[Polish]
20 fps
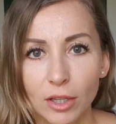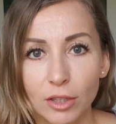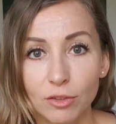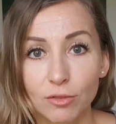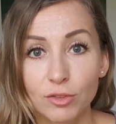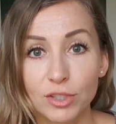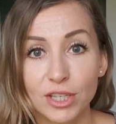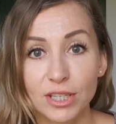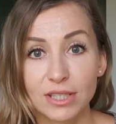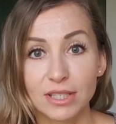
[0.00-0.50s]

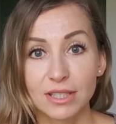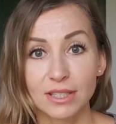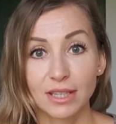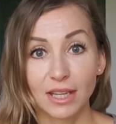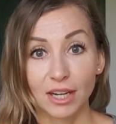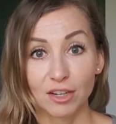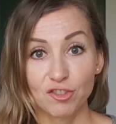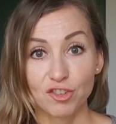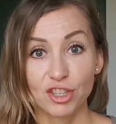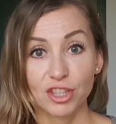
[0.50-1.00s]

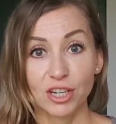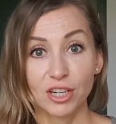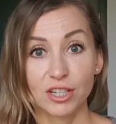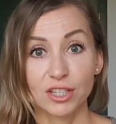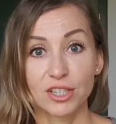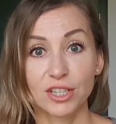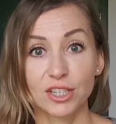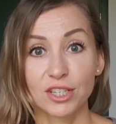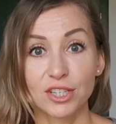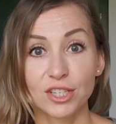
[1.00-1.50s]

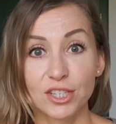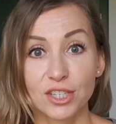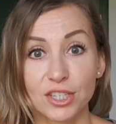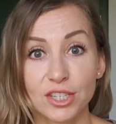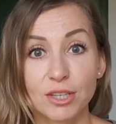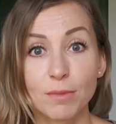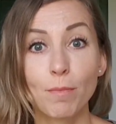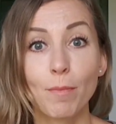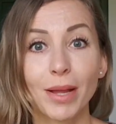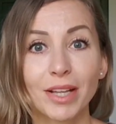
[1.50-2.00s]

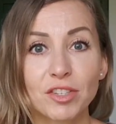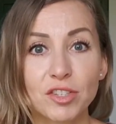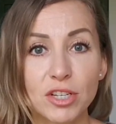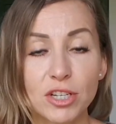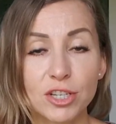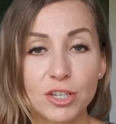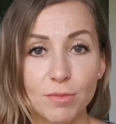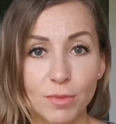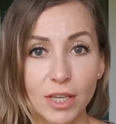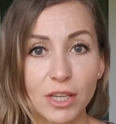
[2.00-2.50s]
20.40,
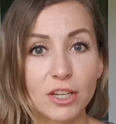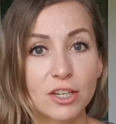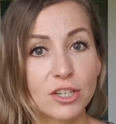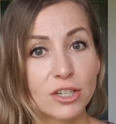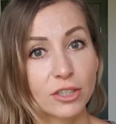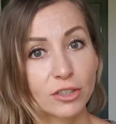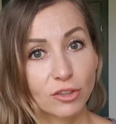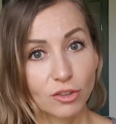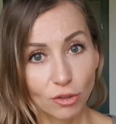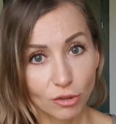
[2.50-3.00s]
pędziliśmy
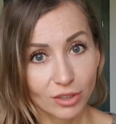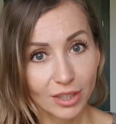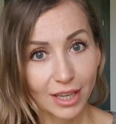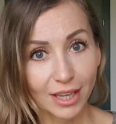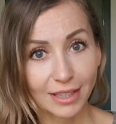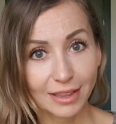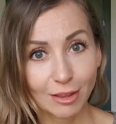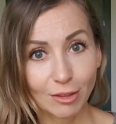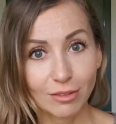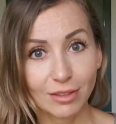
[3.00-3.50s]
jeszcze do
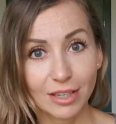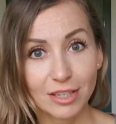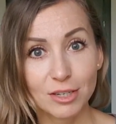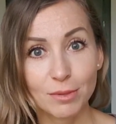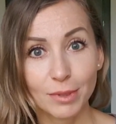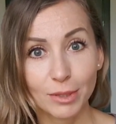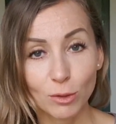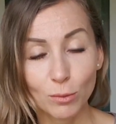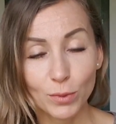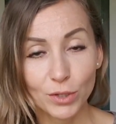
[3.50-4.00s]
Decathlona,
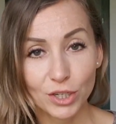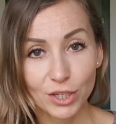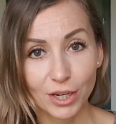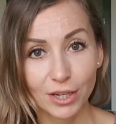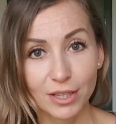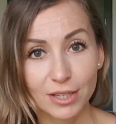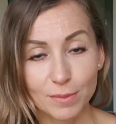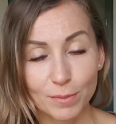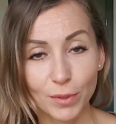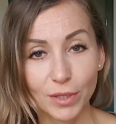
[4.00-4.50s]
żeby kupić
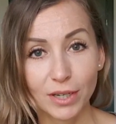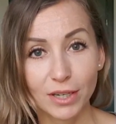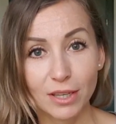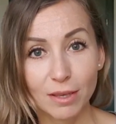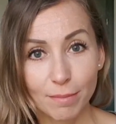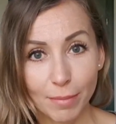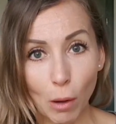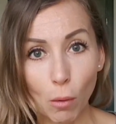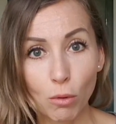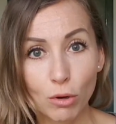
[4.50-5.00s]
czarne
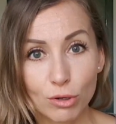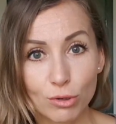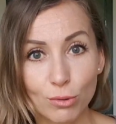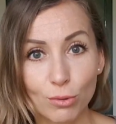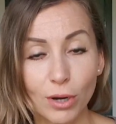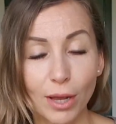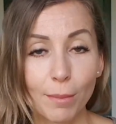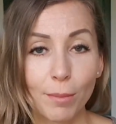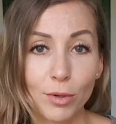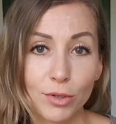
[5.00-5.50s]
spodenki i białą
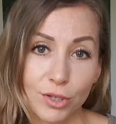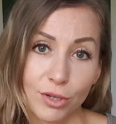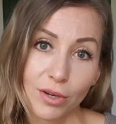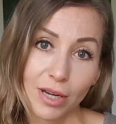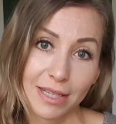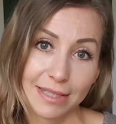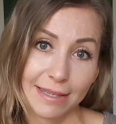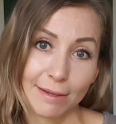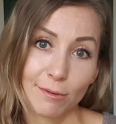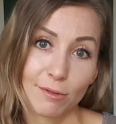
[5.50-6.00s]
koszulkę, bo się
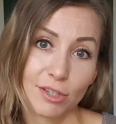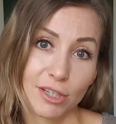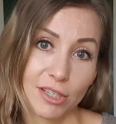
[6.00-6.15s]
okazało,